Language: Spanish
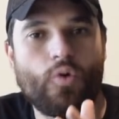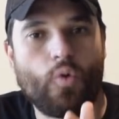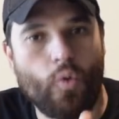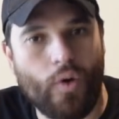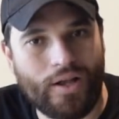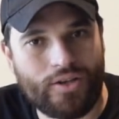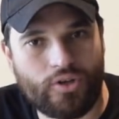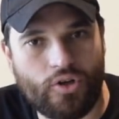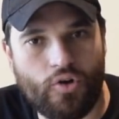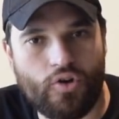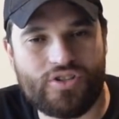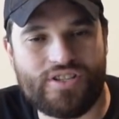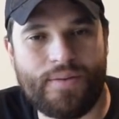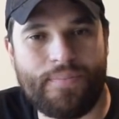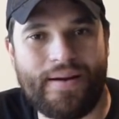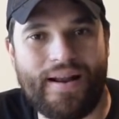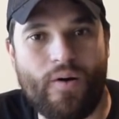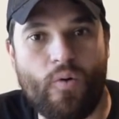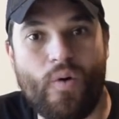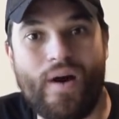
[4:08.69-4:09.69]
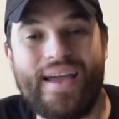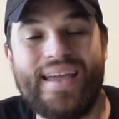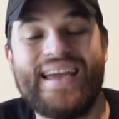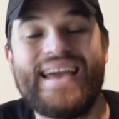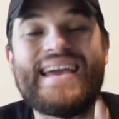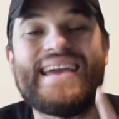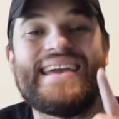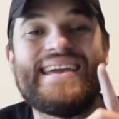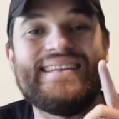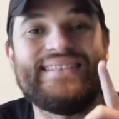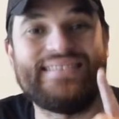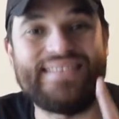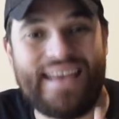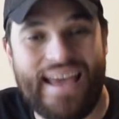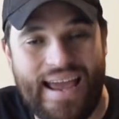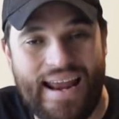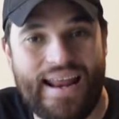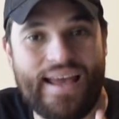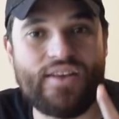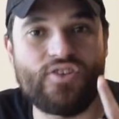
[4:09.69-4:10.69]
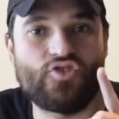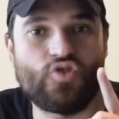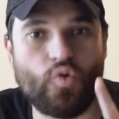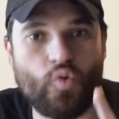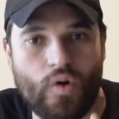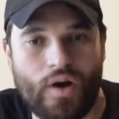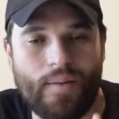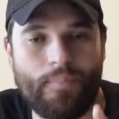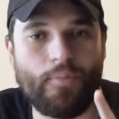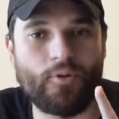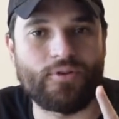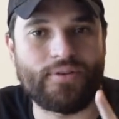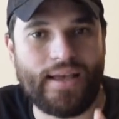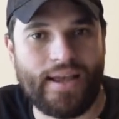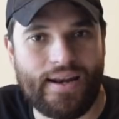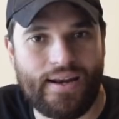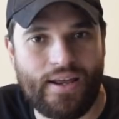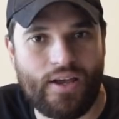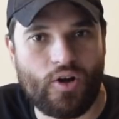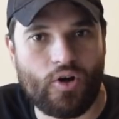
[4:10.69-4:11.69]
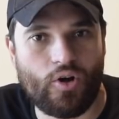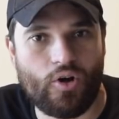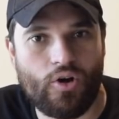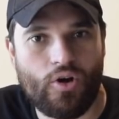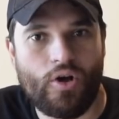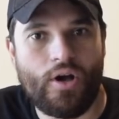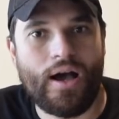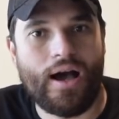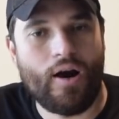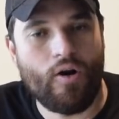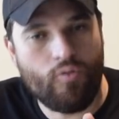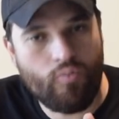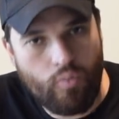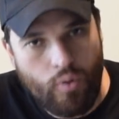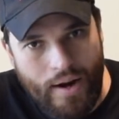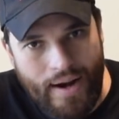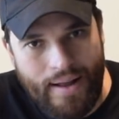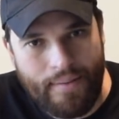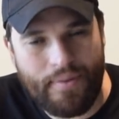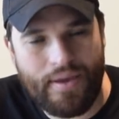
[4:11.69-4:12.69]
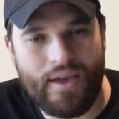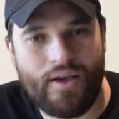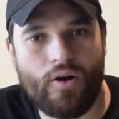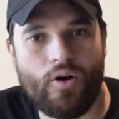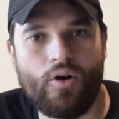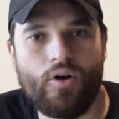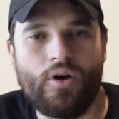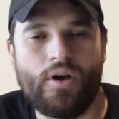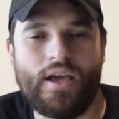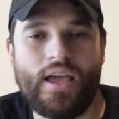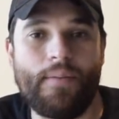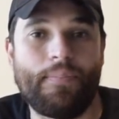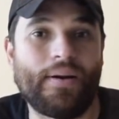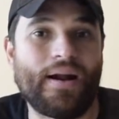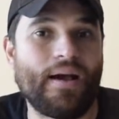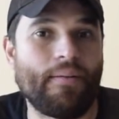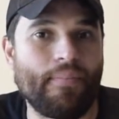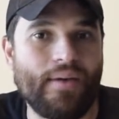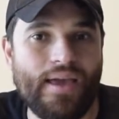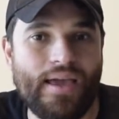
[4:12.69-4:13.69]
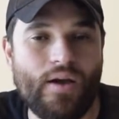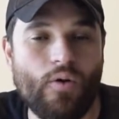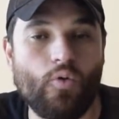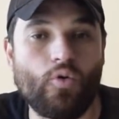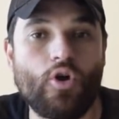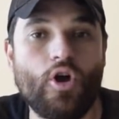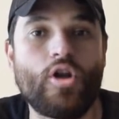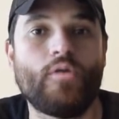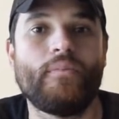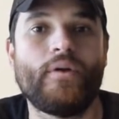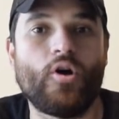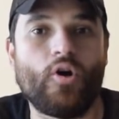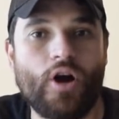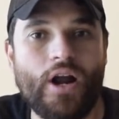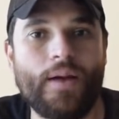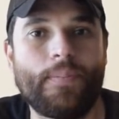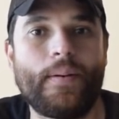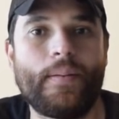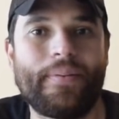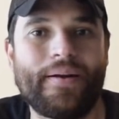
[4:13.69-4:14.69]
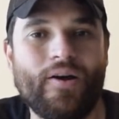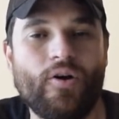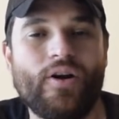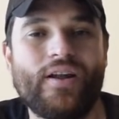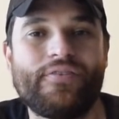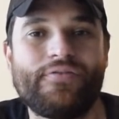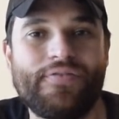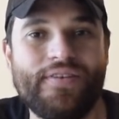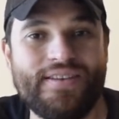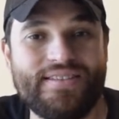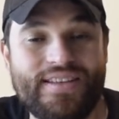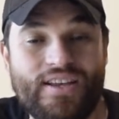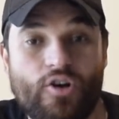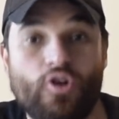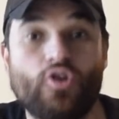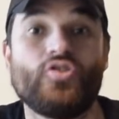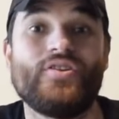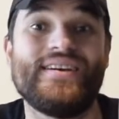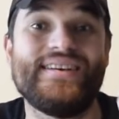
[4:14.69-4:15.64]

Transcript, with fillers: 4 a 2 a Paraguay y tiene en su cuerpo técnico a un buen amigo y para mí uno de los mejores preparadores físicos,